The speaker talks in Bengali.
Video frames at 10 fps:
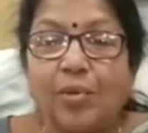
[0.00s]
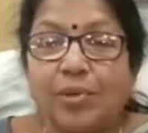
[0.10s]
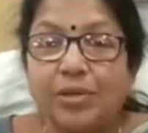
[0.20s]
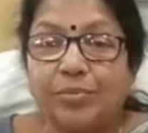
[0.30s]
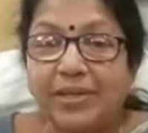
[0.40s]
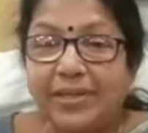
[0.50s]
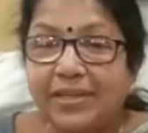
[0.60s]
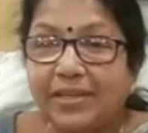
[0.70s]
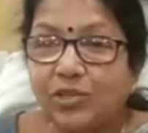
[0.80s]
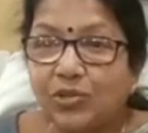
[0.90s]
আমাদের
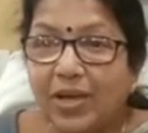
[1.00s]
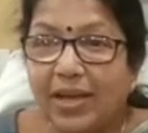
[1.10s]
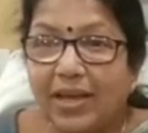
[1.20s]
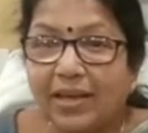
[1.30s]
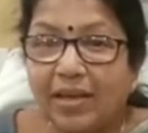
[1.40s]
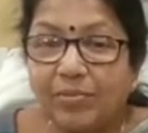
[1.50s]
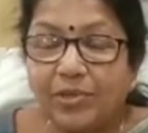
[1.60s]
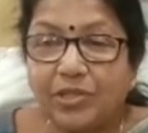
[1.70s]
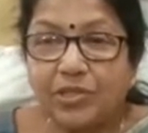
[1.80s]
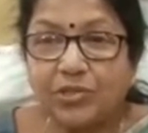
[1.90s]
বিডিএর কিছু এলাকা
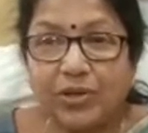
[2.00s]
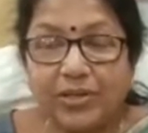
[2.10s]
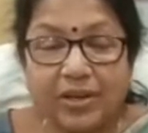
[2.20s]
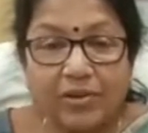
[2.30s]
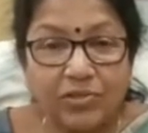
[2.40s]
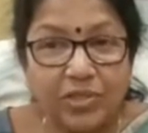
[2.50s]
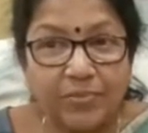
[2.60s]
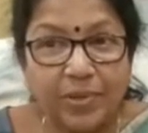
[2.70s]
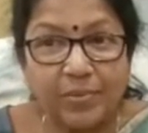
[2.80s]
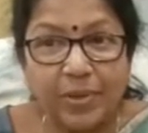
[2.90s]
বিশেষ করে
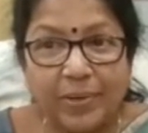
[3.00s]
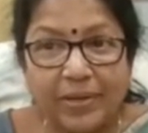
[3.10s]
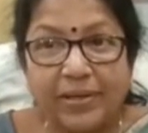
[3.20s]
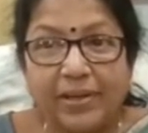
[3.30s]
টাউনশিপের ব্যাপারে